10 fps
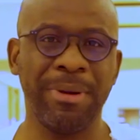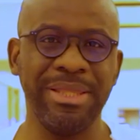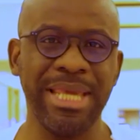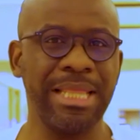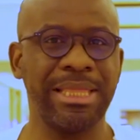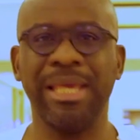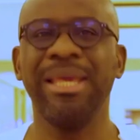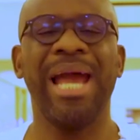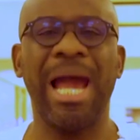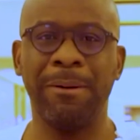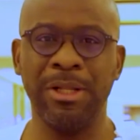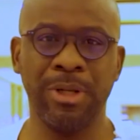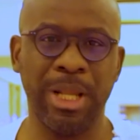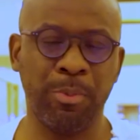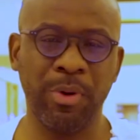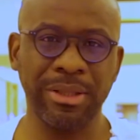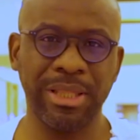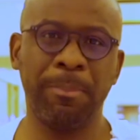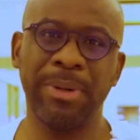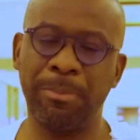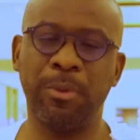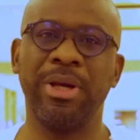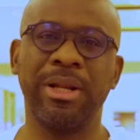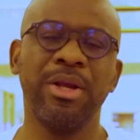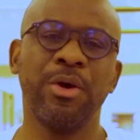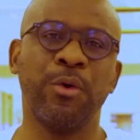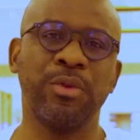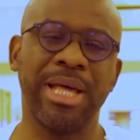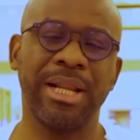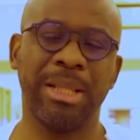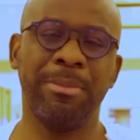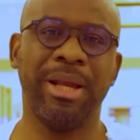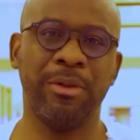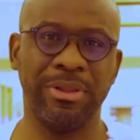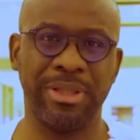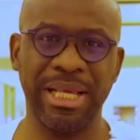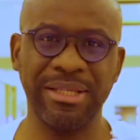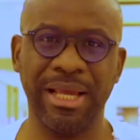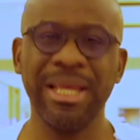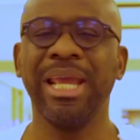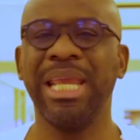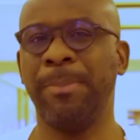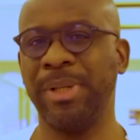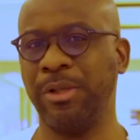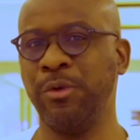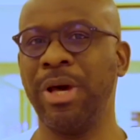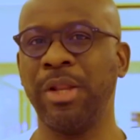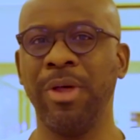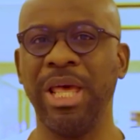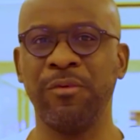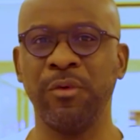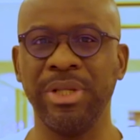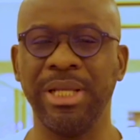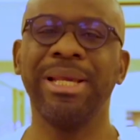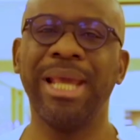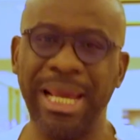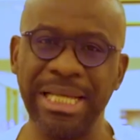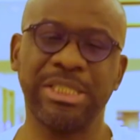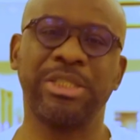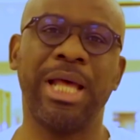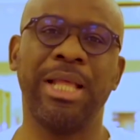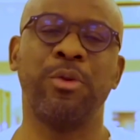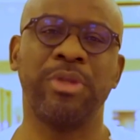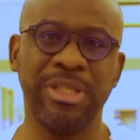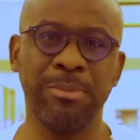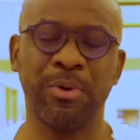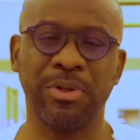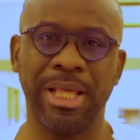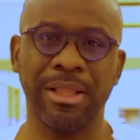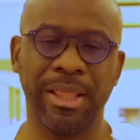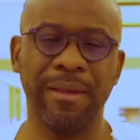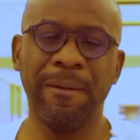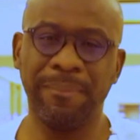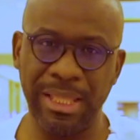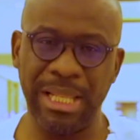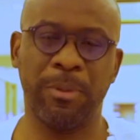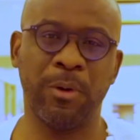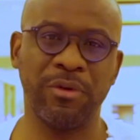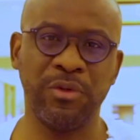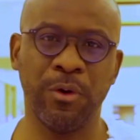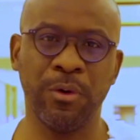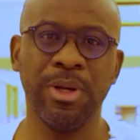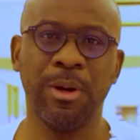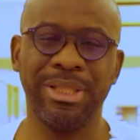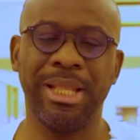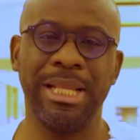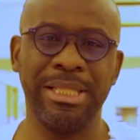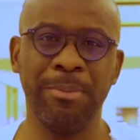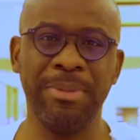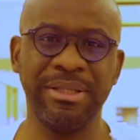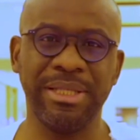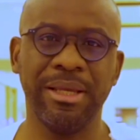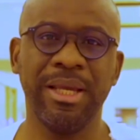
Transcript: pendiente, abrirnos las puertas para poder contar temas que nos interesan y para ayudarnos a difundir esta noticia importante de la aprobación de la ley del biche